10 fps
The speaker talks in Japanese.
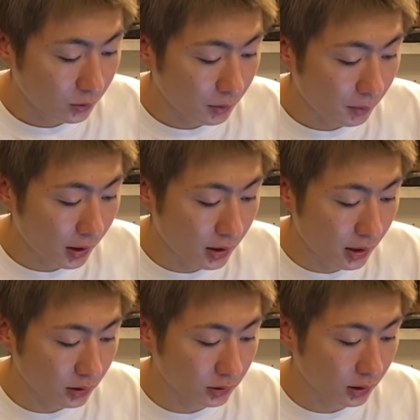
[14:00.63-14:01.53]
も、
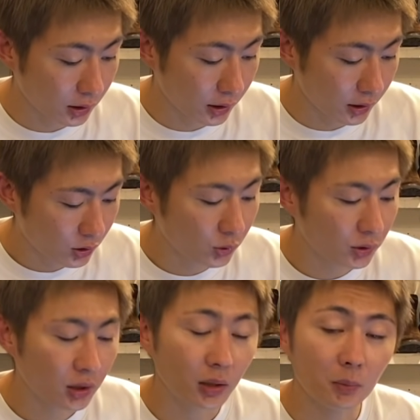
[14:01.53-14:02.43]
マニアックなね、いろん
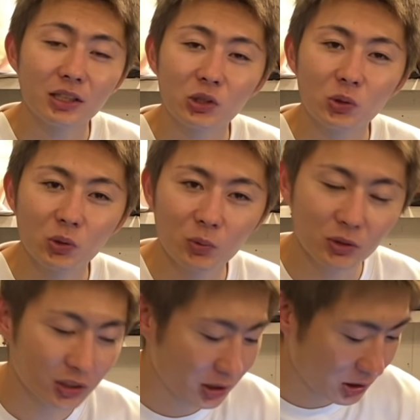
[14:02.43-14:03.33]
なね、ペットインがお持
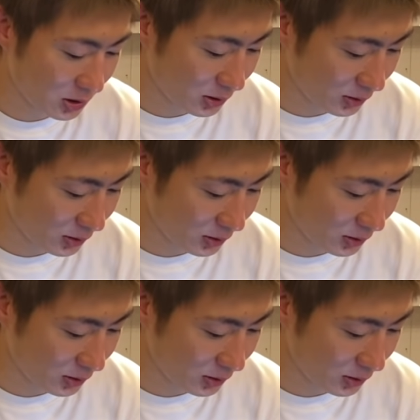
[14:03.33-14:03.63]
ちなんですよ。